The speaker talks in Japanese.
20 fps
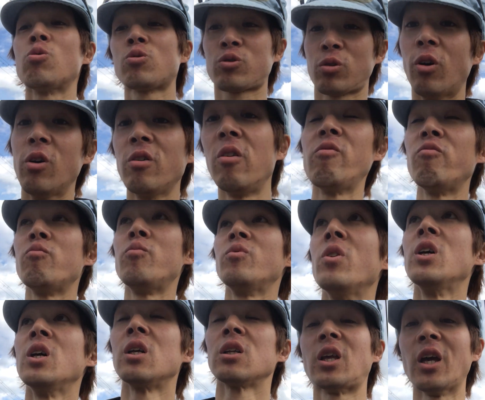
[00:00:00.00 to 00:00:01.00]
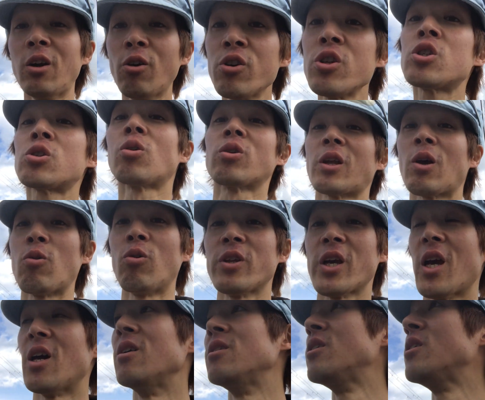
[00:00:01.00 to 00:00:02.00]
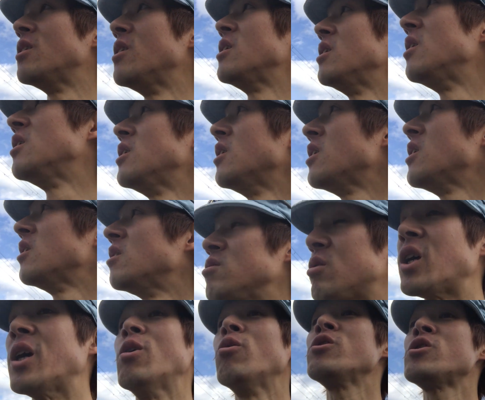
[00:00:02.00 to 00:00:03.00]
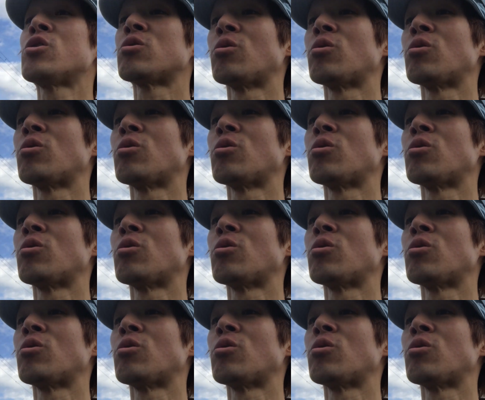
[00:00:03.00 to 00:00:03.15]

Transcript: 億総テロリストってことやテロリ